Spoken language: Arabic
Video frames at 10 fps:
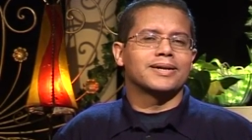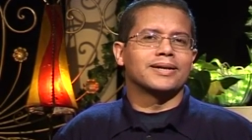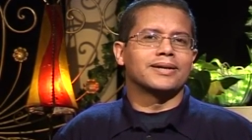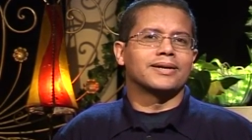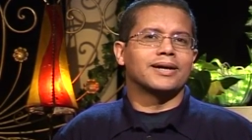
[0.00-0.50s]

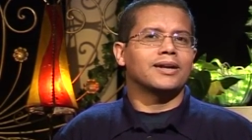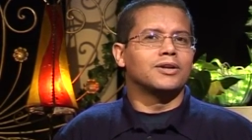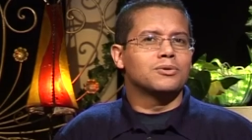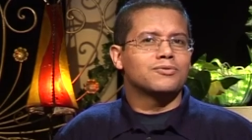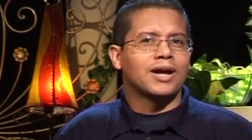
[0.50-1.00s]
آه، احنا
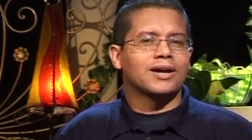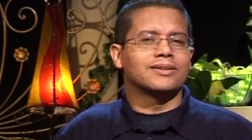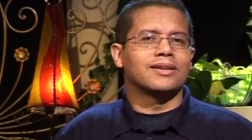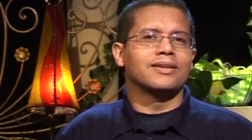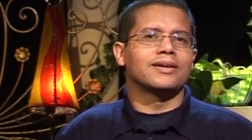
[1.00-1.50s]
اليوم في
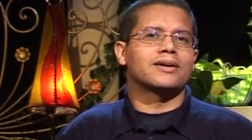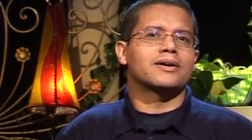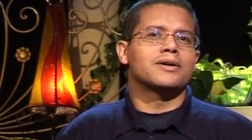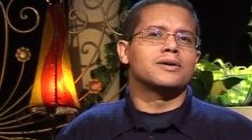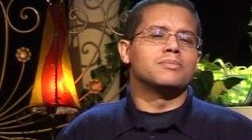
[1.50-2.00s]
حلقتنا دي
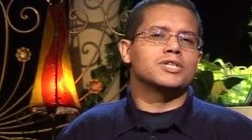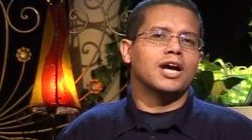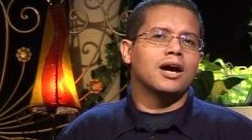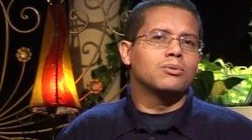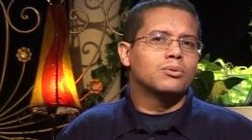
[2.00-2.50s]
باش
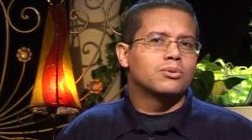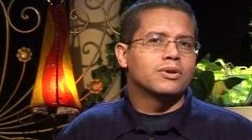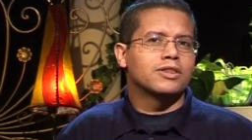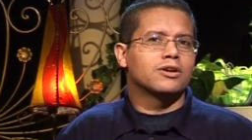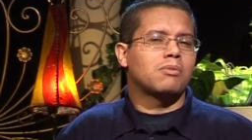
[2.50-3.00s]
نحاولوا
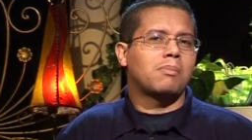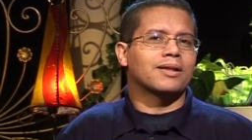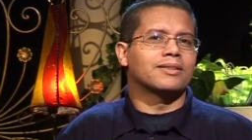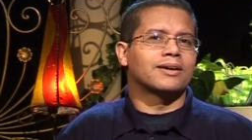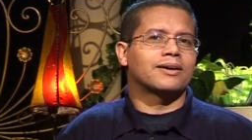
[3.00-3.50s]
نثيروا مع
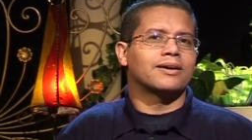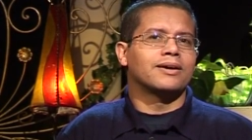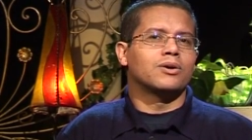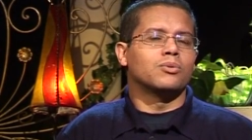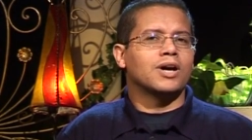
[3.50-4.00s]
بعضنا
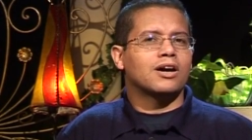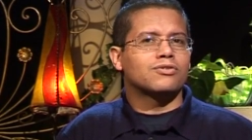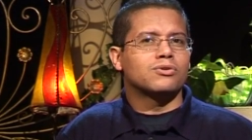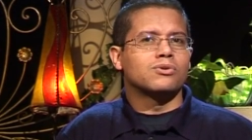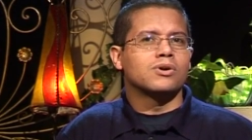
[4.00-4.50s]

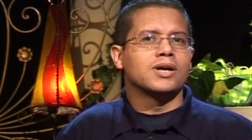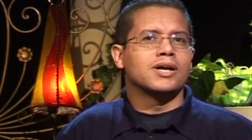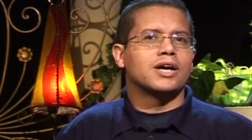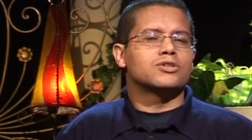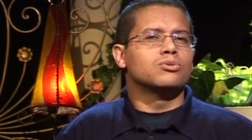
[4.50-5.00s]
ونعرفوا
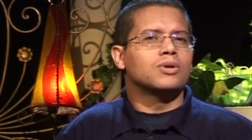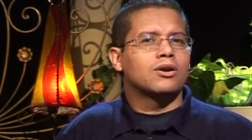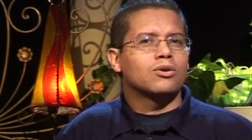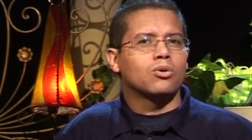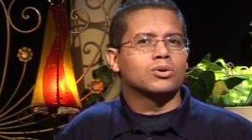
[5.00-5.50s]
شكون
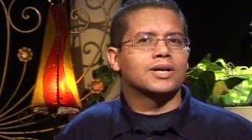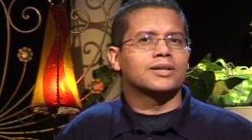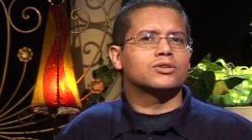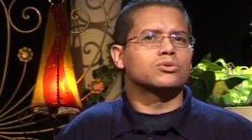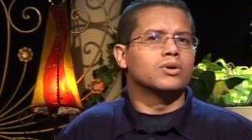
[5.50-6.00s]
هالخطاة
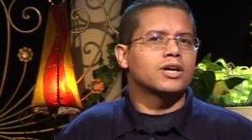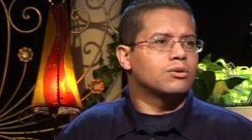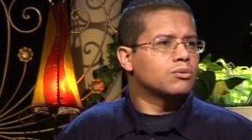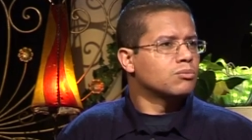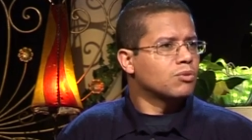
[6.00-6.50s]
شكون
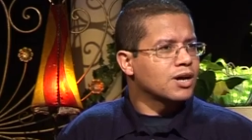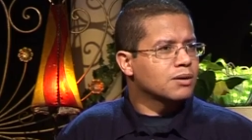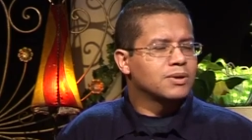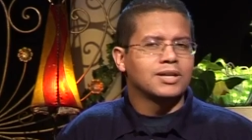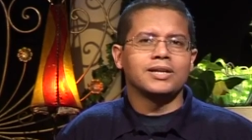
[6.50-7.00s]
كانوا
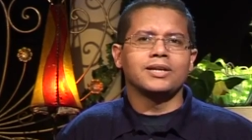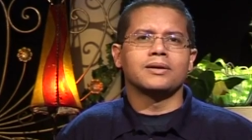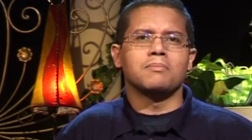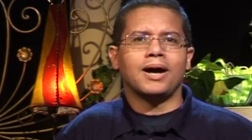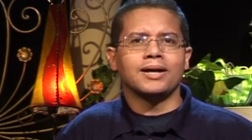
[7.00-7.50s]
مقربين ليه
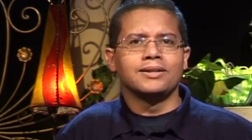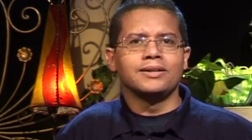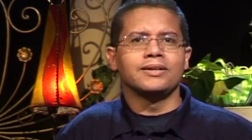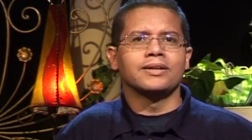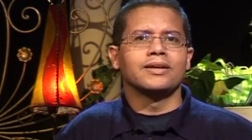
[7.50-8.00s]
بعاد
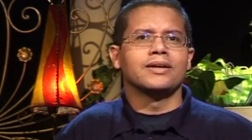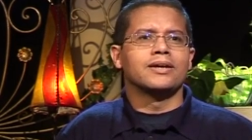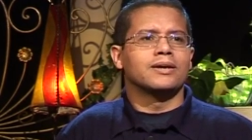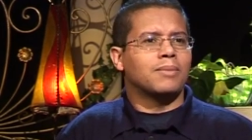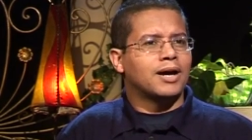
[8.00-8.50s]
ليه
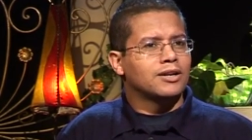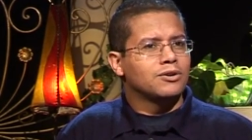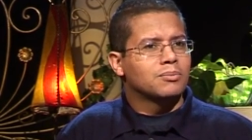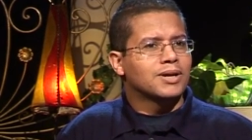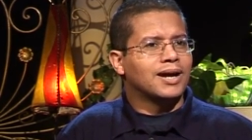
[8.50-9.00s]
معنا
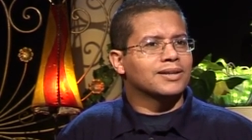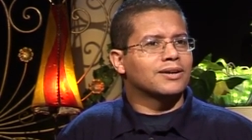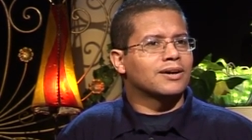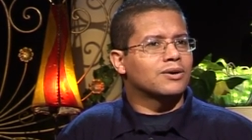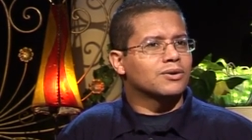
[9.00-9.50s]
اليوم
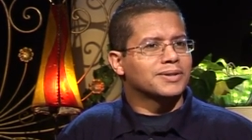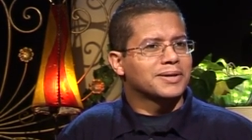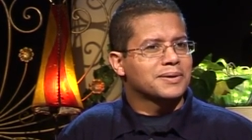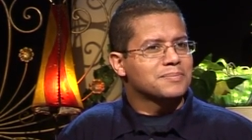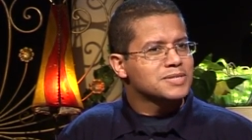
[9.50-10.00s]
كالعادة
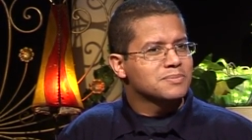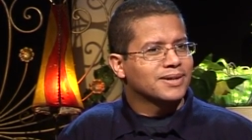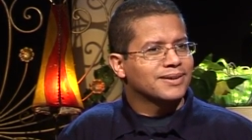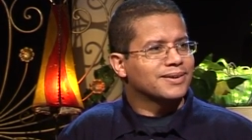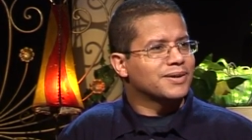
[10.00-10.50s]
أختنا بسمة
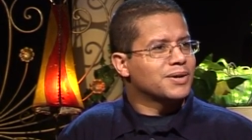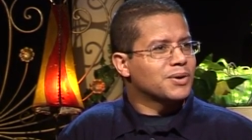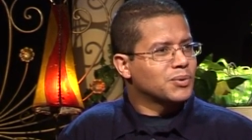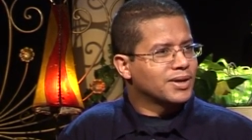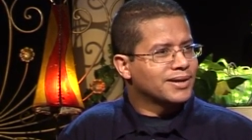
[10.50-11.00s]
خونا